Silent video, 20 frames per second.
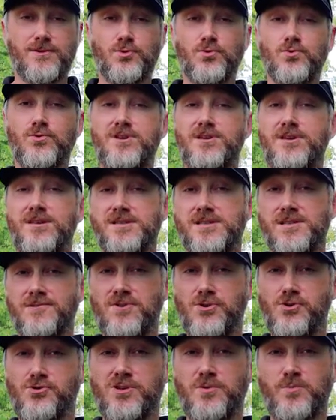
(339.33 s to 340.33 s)
Ну и
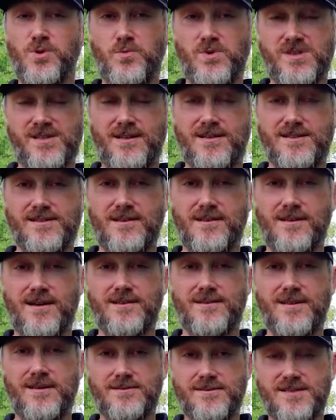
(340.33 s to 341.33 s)
если вы еще не подписались на
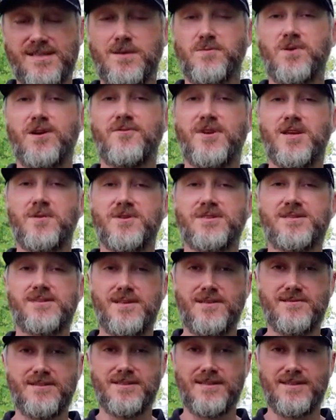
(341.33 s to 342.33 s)
канал, самое время
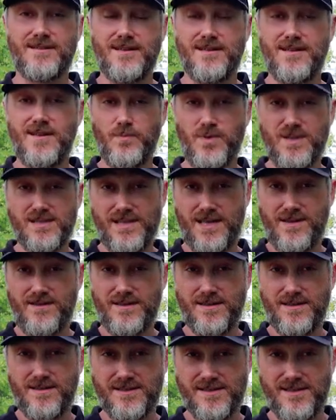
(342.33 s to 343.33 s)
сделать это и
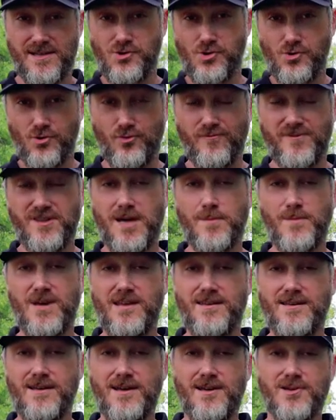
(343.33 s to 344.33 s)
поставить значок
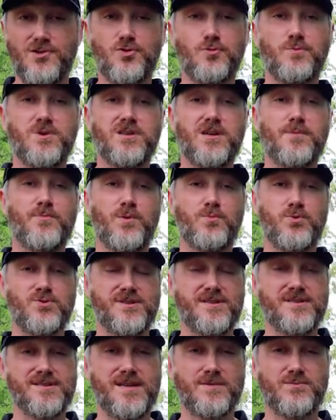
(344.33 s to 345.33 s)
уведомления, чтобы не
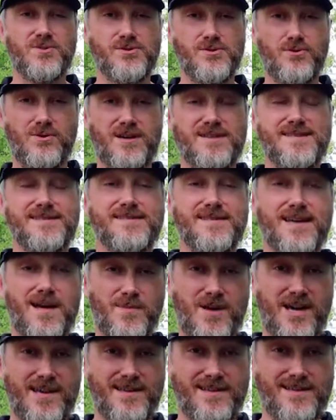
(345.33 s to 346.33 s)
пропустить самый сок,
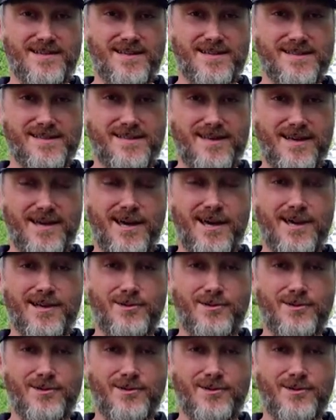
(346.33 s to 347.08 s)
самое интересное.